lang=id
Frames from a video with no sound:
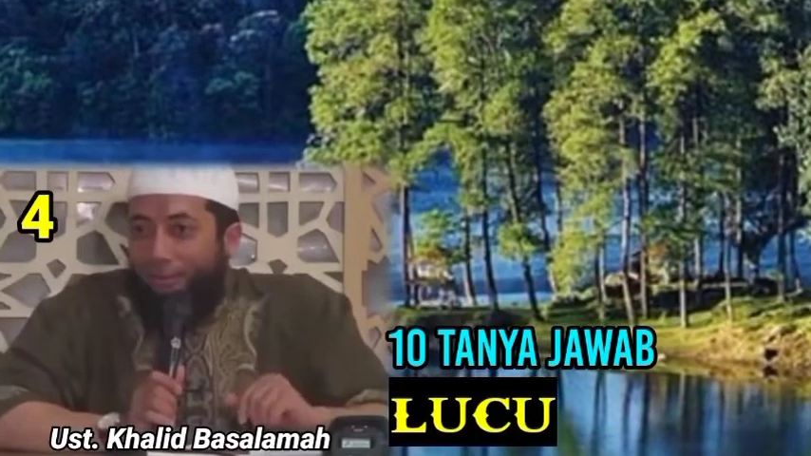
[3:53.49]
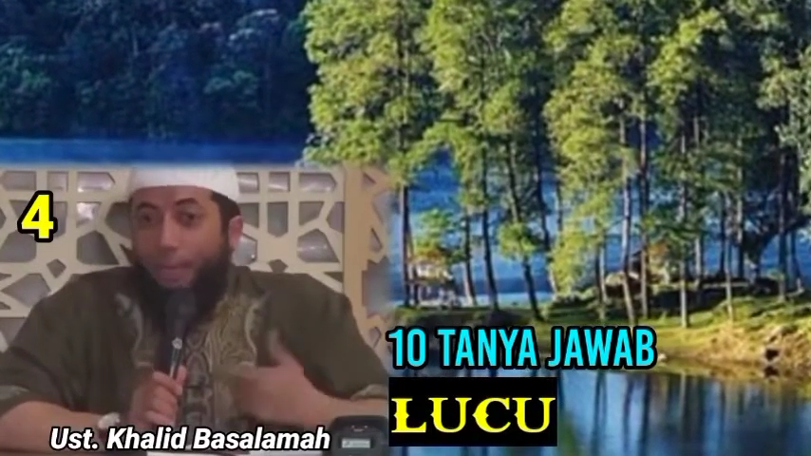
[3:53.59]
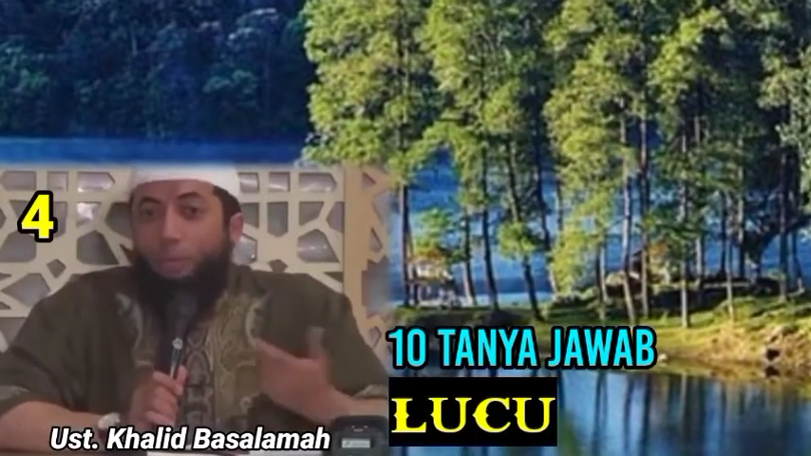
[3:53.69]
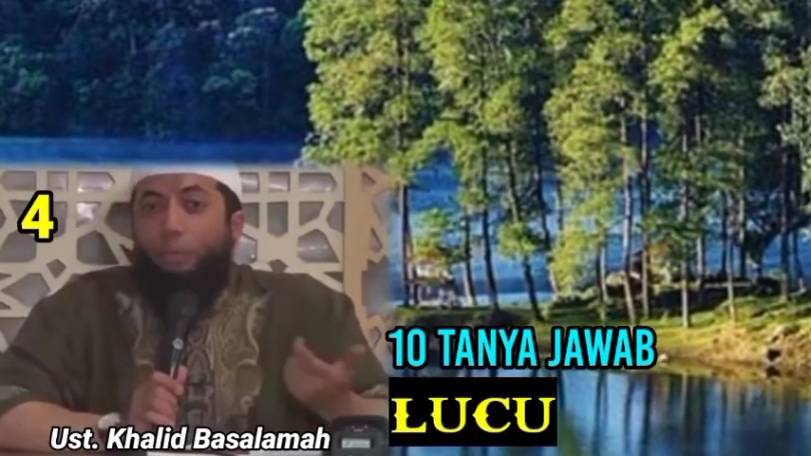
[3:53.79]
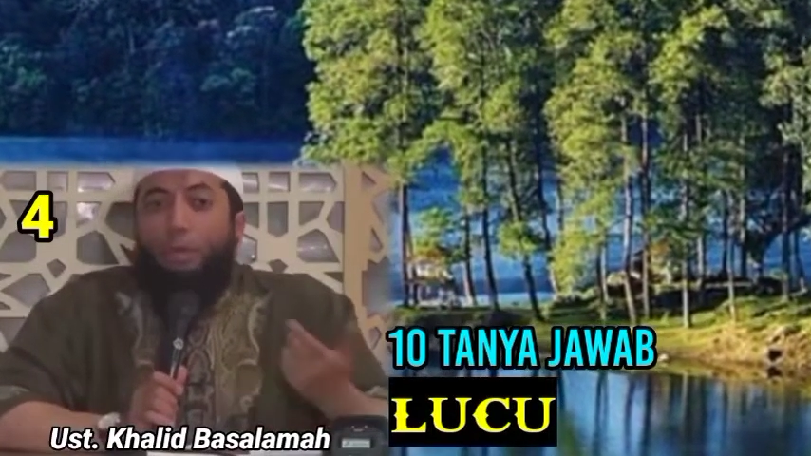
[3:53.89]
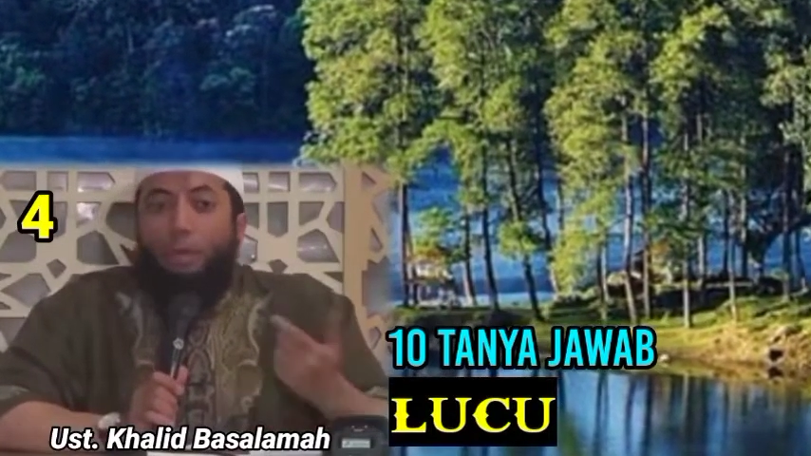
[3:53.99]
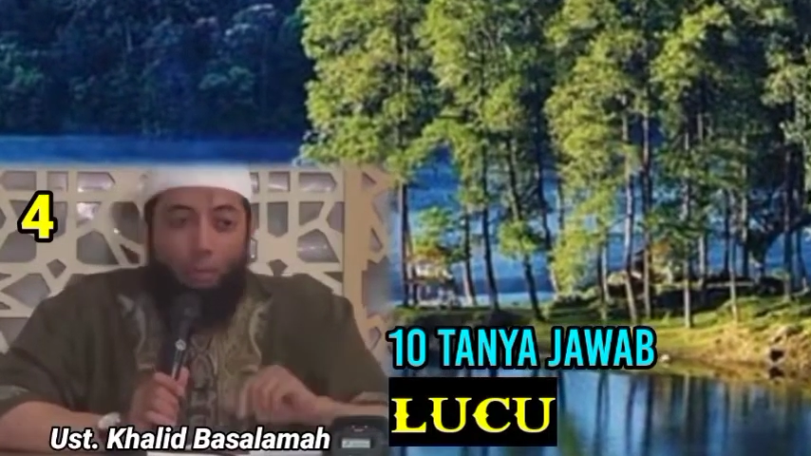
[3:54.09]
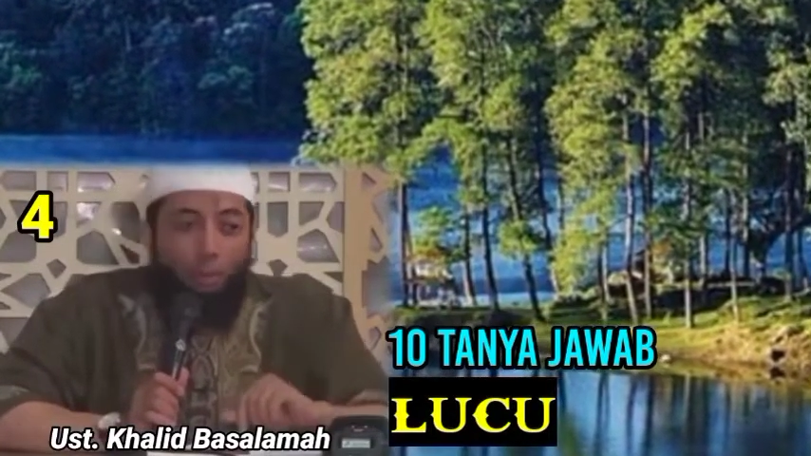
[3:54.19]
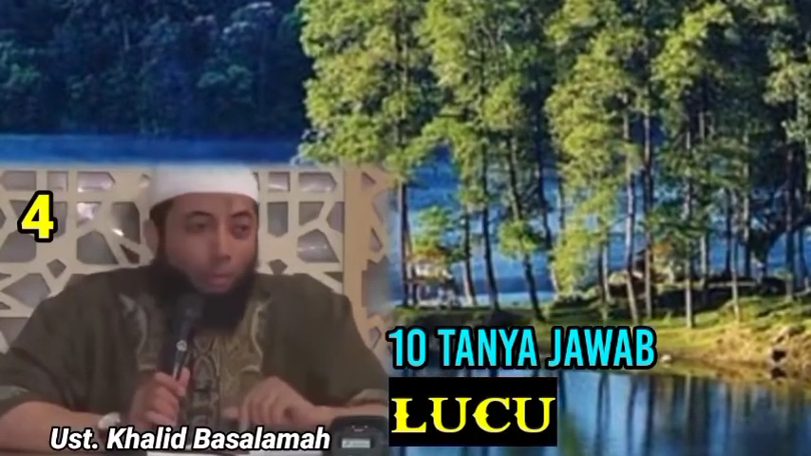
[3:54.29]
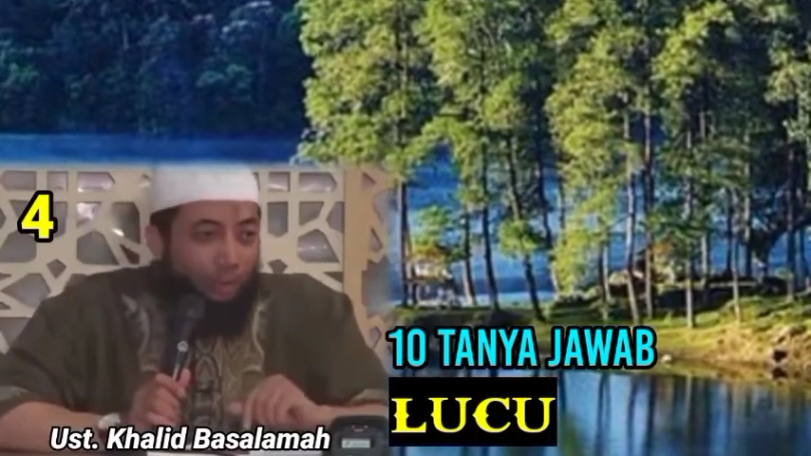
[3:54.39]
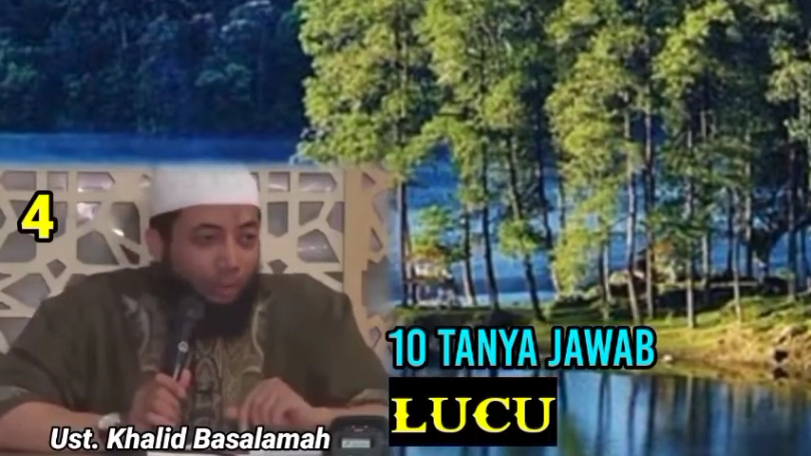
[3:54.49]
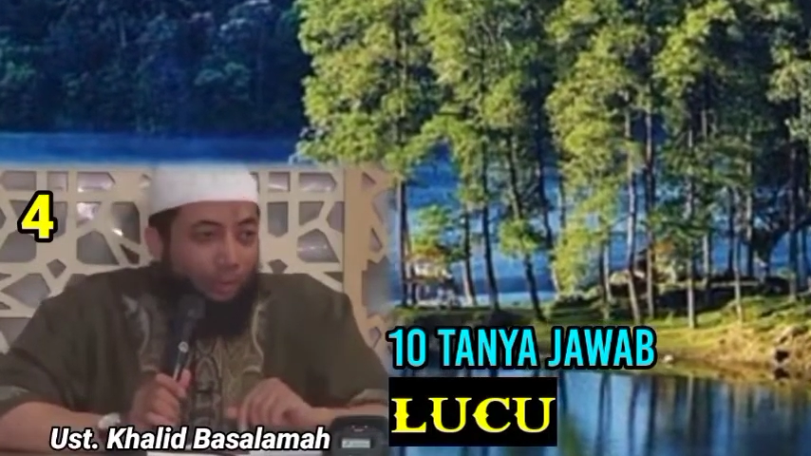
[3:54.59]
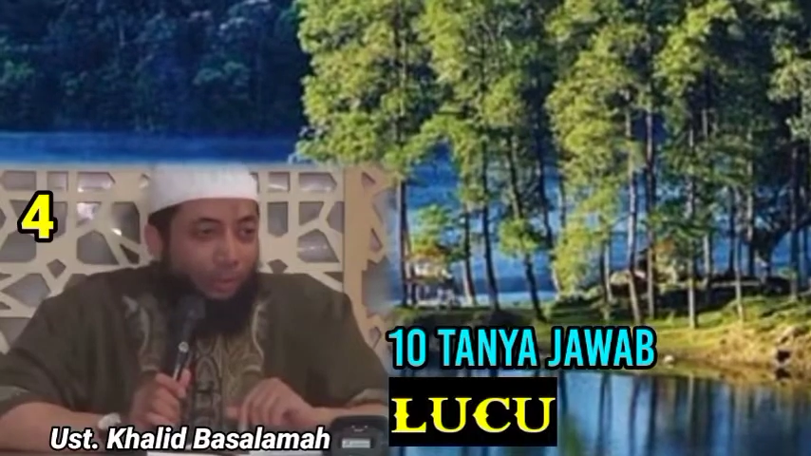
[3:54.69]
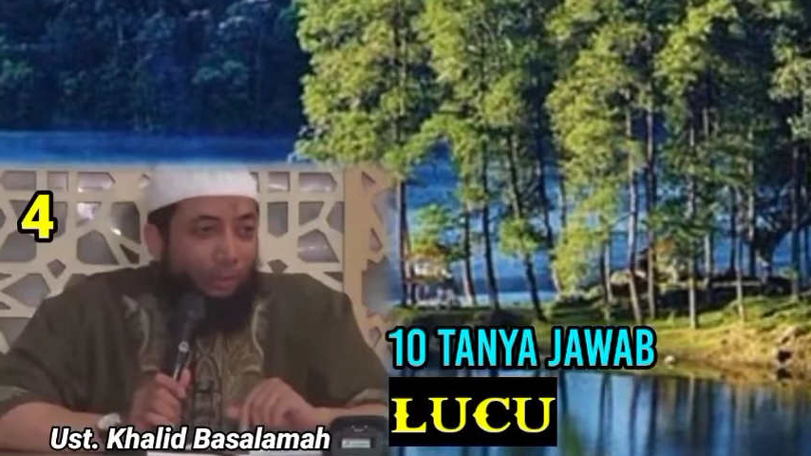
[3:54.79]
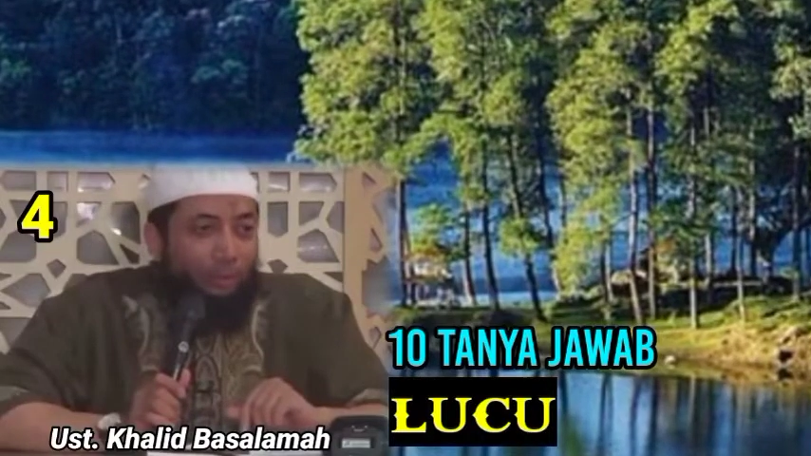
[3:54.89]
Saya juga naik
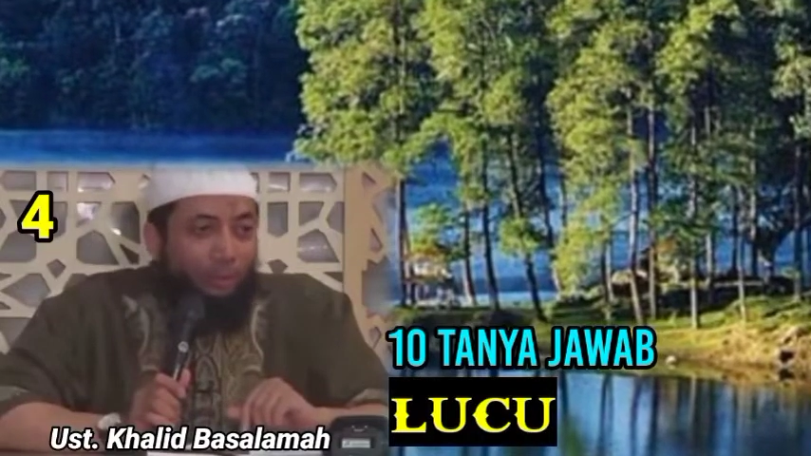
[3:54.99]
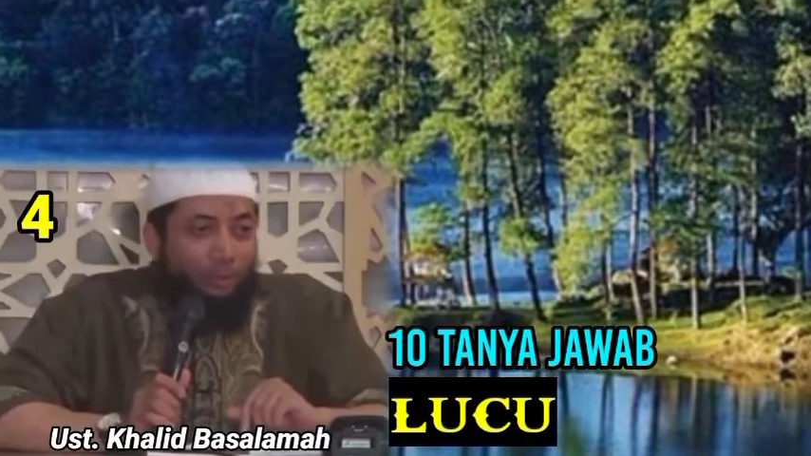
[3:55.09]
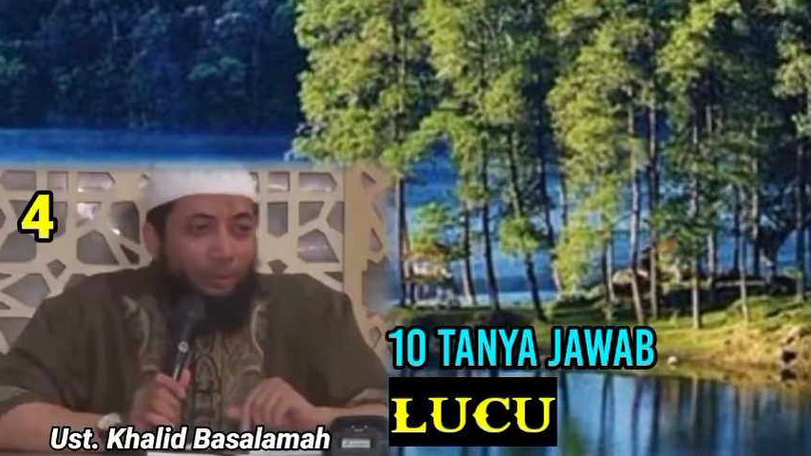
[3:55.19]
motor gitu kan.